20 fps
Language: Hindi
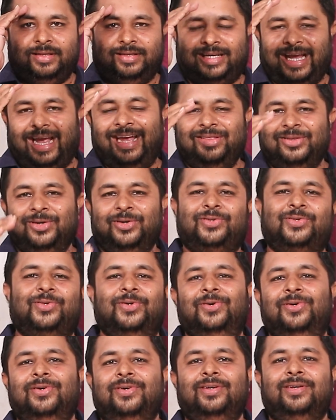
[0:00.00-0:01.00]
जय हिंद
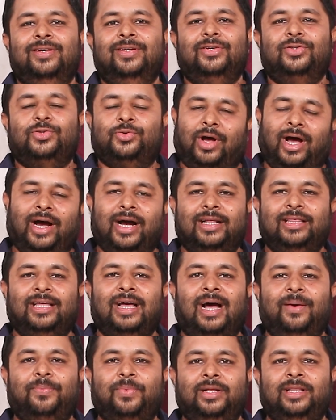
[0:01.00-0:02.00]
दोस्तों स्वागत है
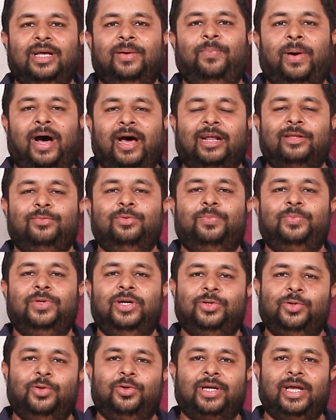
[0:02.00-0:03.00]
आपका द पारस गुप्ते
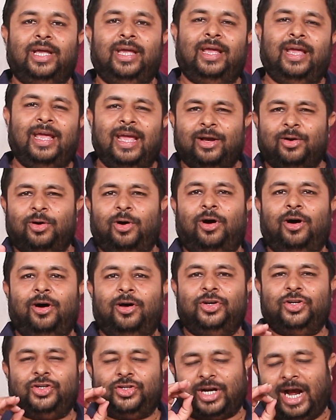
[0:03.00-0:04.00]
शो के एक
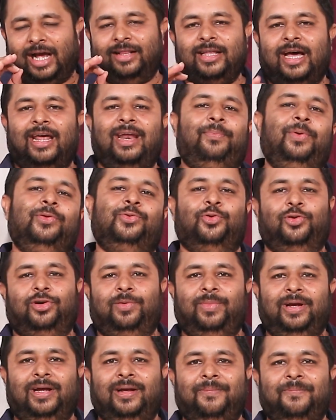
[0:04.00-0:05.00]
और शानदार
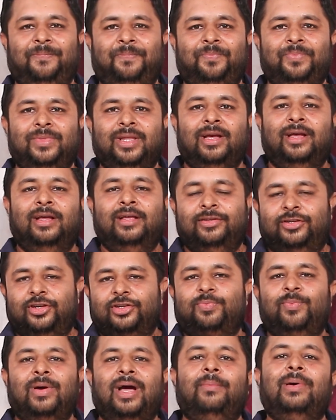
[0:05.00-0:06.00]
एपिसोड में
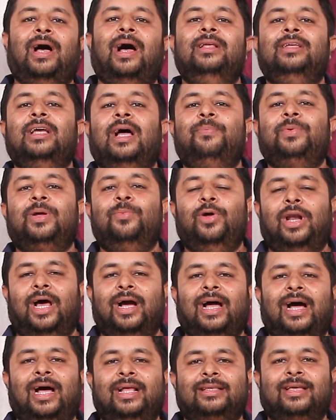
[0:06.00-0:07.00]
जिसमें हम आज आपकी
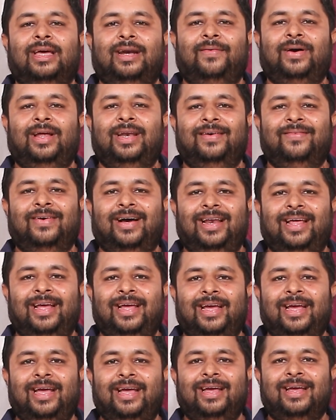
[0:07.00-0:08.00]
मुलाकात करवाने वाले
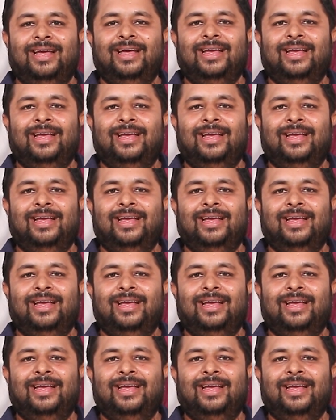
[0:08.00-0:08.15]
हैं